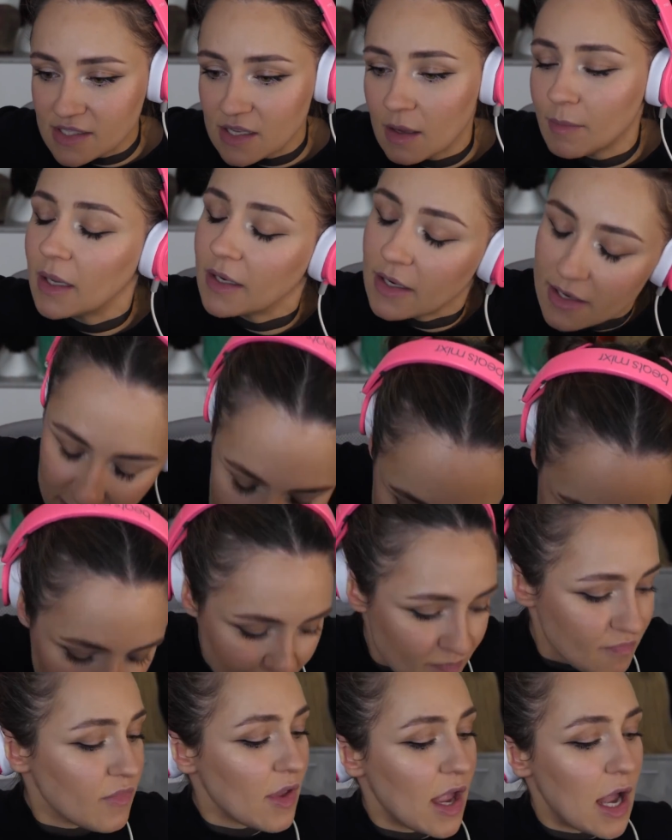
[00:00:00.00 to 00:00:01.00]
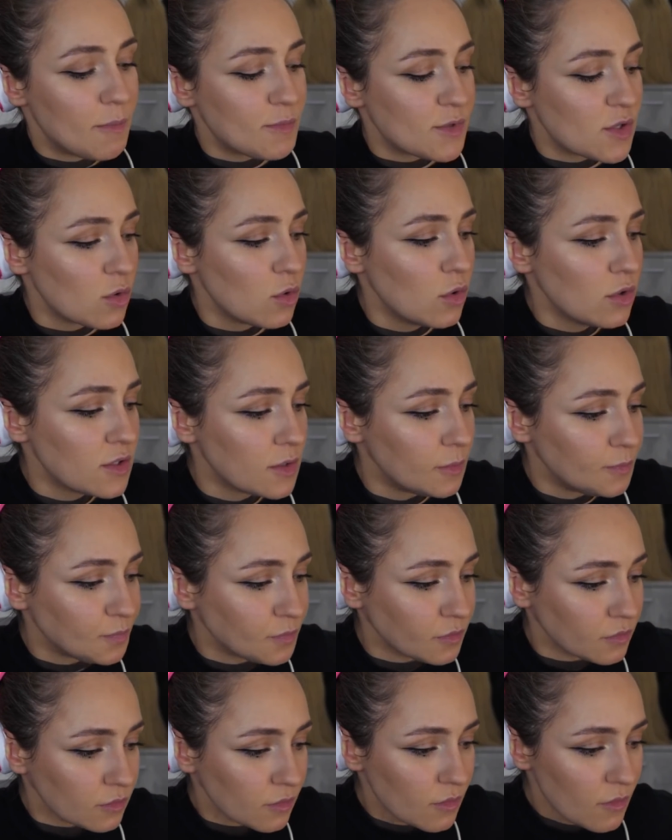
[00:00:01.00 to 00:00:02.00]
Mann. Ja, absolut.
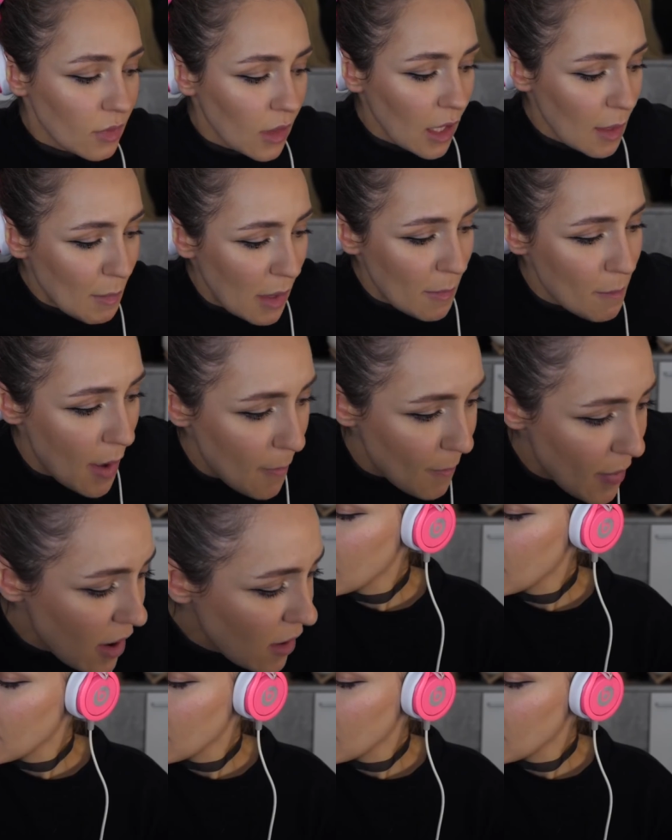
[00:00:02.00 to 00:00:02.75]
Mein Papa,